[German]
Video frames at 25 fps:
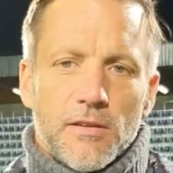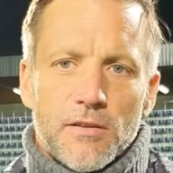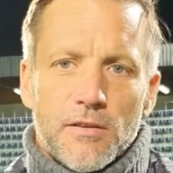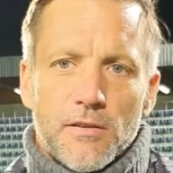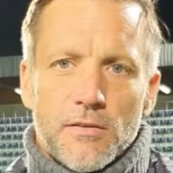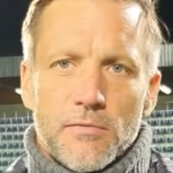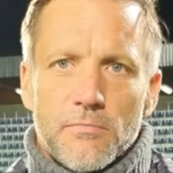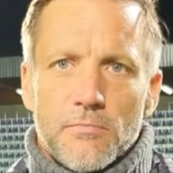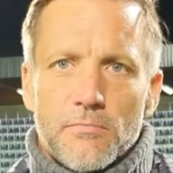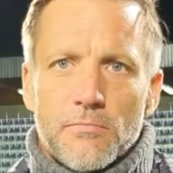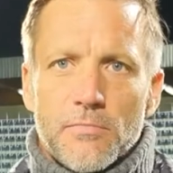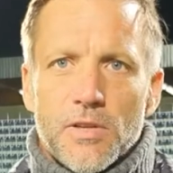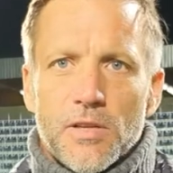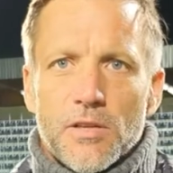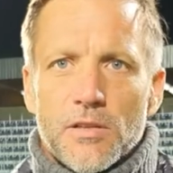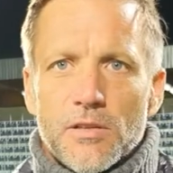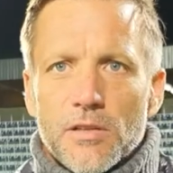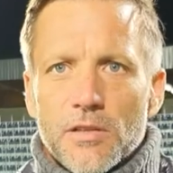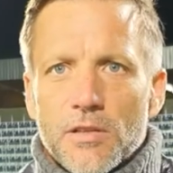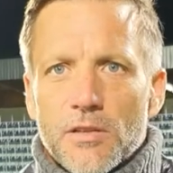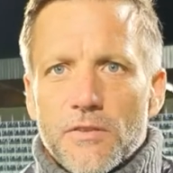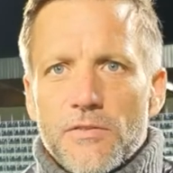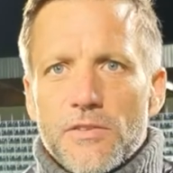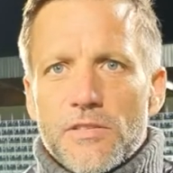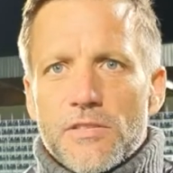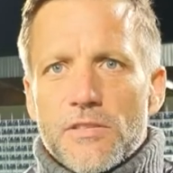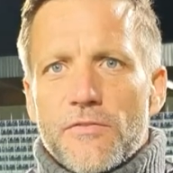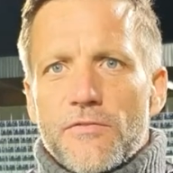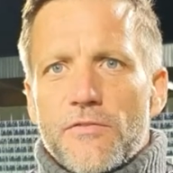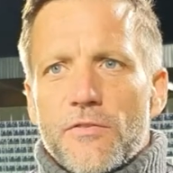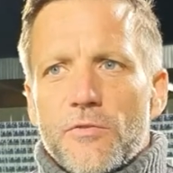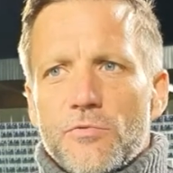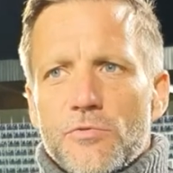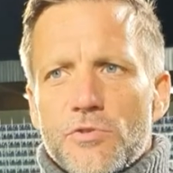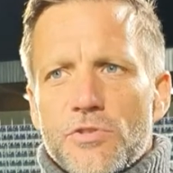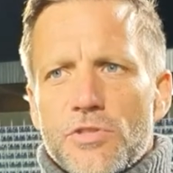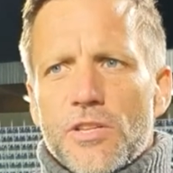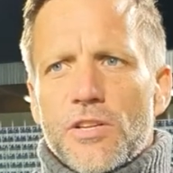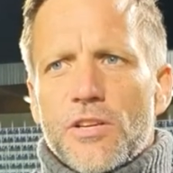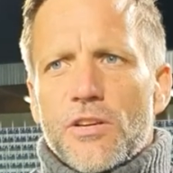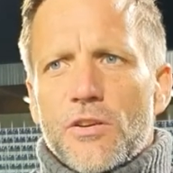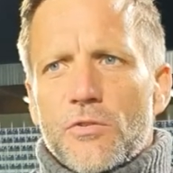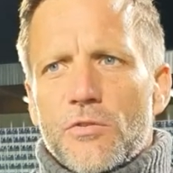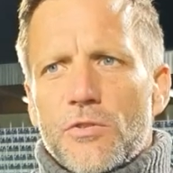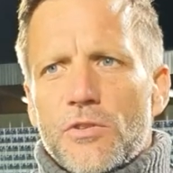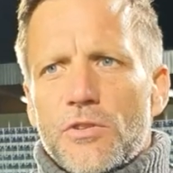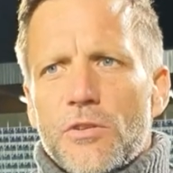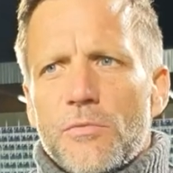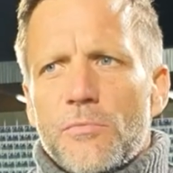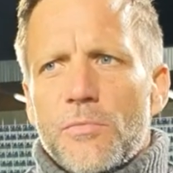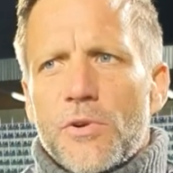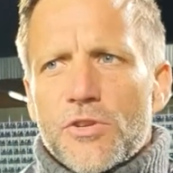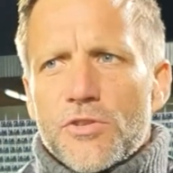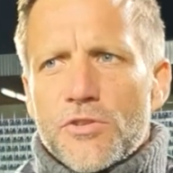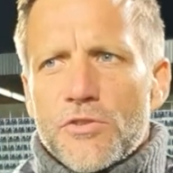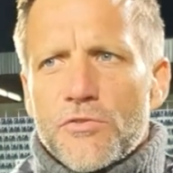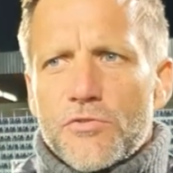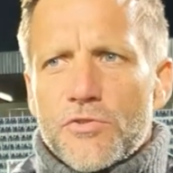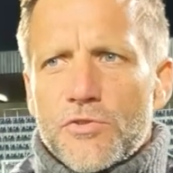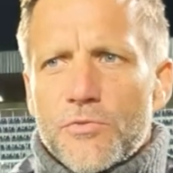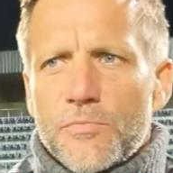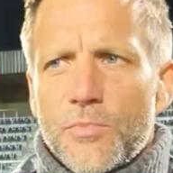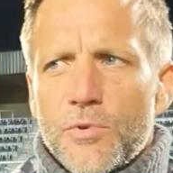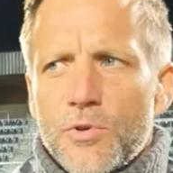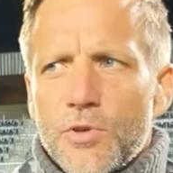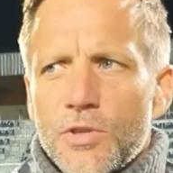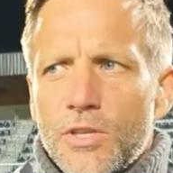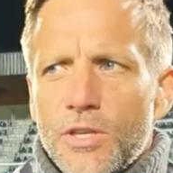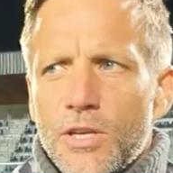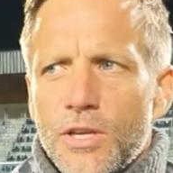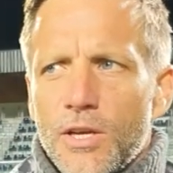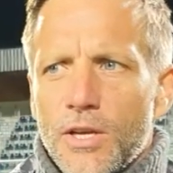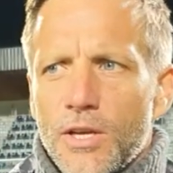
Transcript: Ähm, man hat eine gewisse Verunsicherung in der Mannschaft gespürt.